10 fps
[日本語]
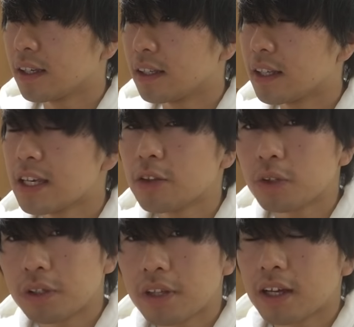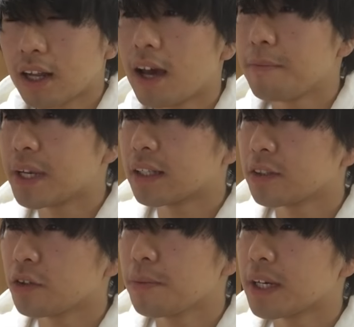でヒットってないから味方
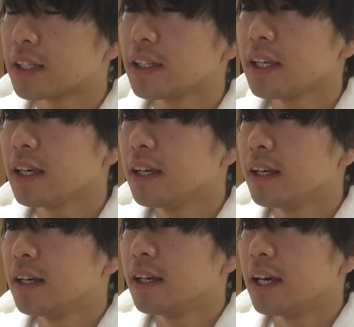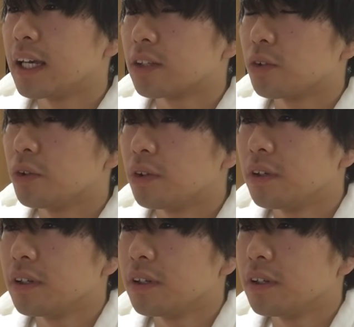その味方にえっ、ー、と